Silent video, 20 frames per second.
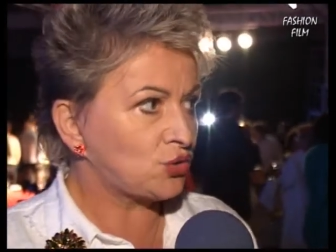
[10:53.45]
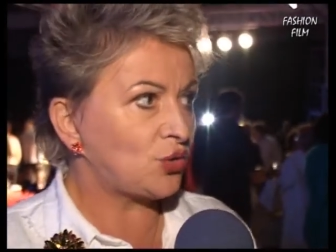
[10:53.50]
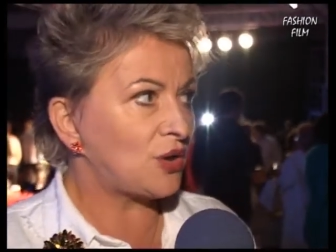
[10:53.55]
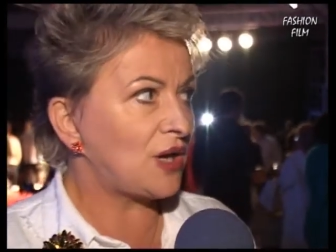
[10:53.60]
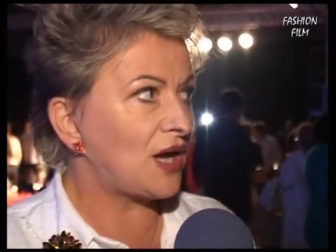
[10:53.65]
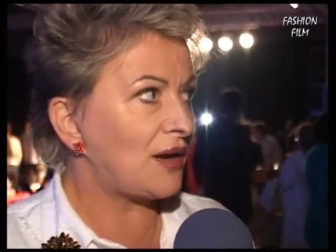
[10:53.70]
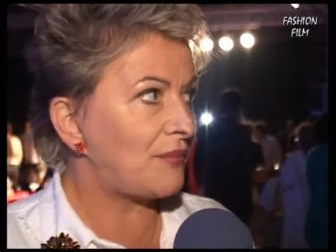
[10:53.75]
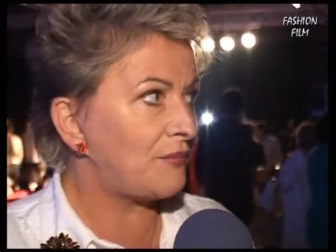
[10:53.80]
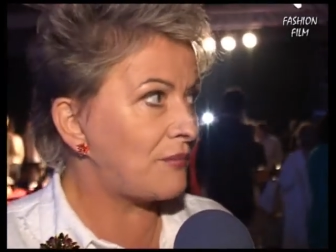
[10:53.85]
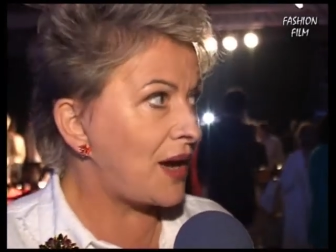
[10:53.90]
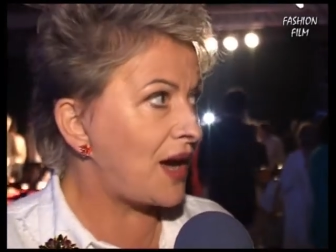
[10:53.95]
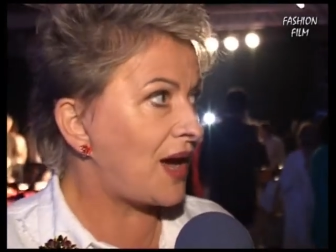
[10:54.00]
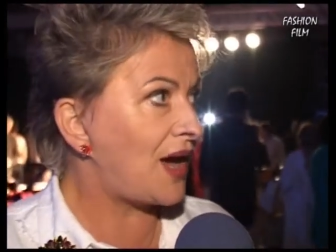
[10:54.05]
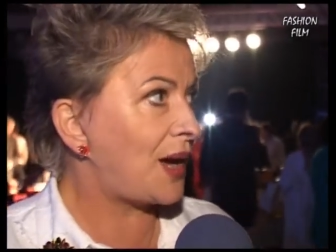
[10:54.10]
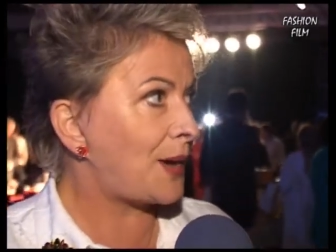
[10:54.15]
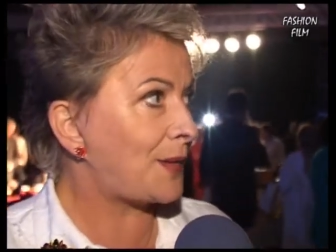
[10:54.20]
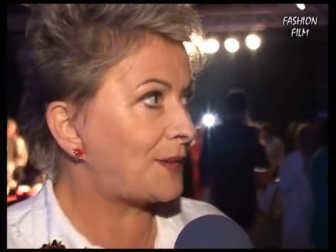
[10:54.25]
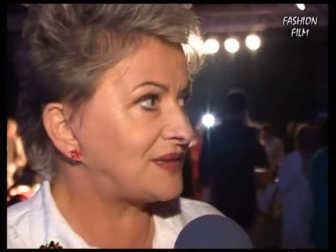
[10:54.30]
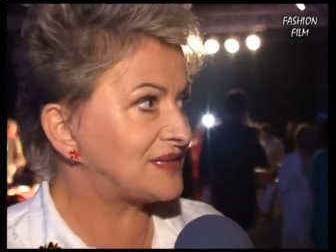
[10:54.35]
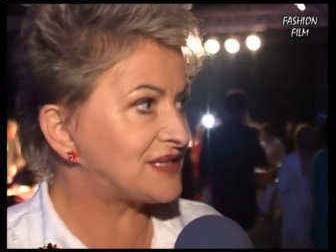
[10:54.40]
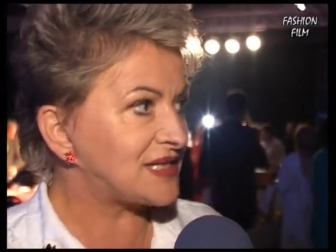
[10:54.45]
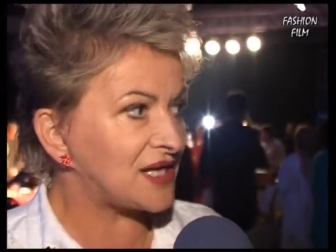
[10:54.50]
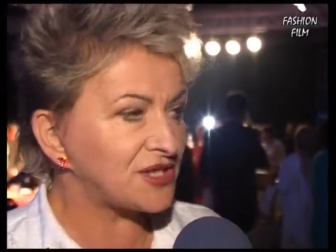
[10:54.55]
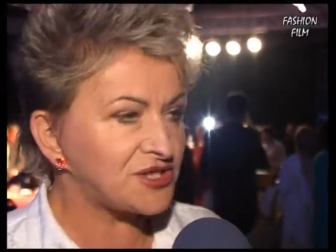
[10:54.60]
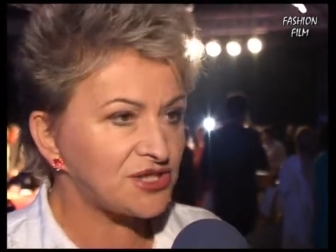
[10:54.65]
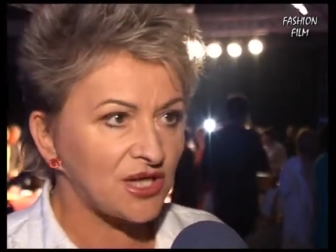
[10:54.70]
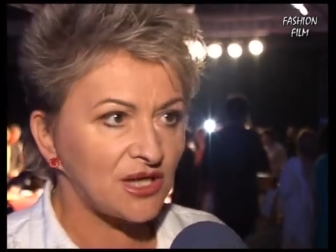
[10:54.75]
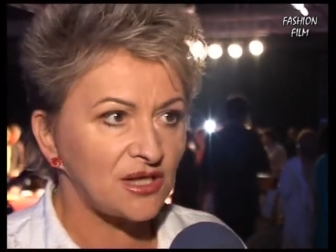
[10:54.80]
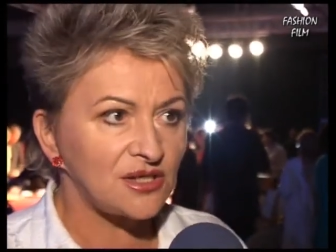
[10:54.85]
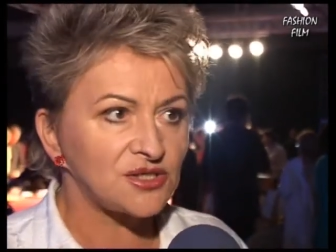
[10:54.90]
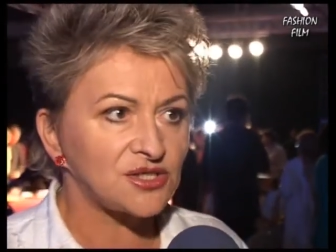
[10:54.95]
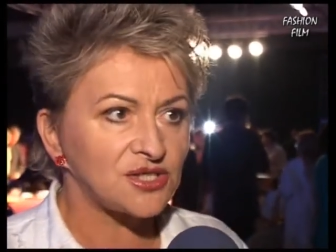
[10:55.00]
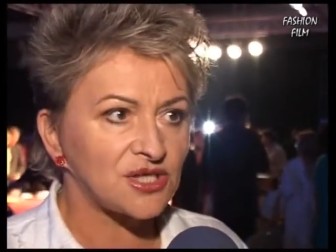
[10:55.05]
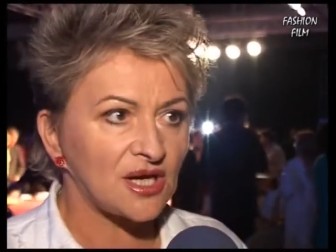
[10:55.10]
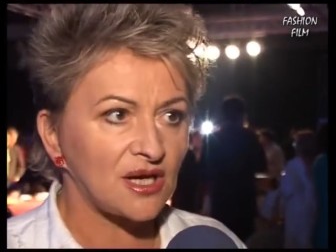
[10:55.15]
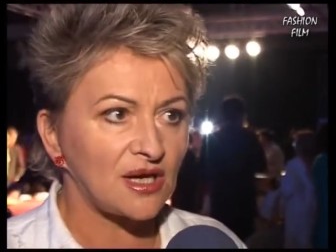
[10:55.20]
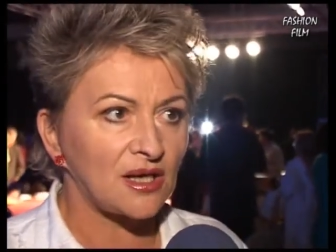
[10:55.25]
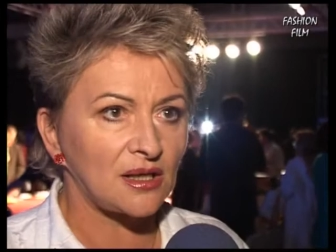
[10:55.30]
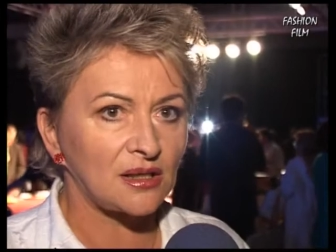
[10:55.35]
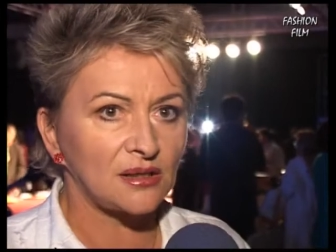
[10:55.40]
która ma
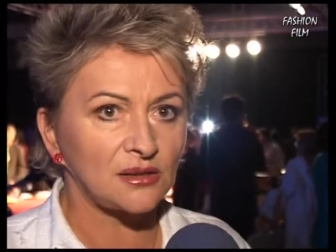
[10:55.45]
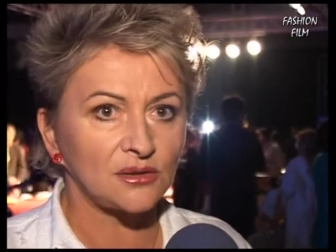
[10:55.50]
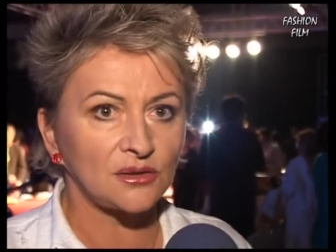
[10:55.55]
zacięcie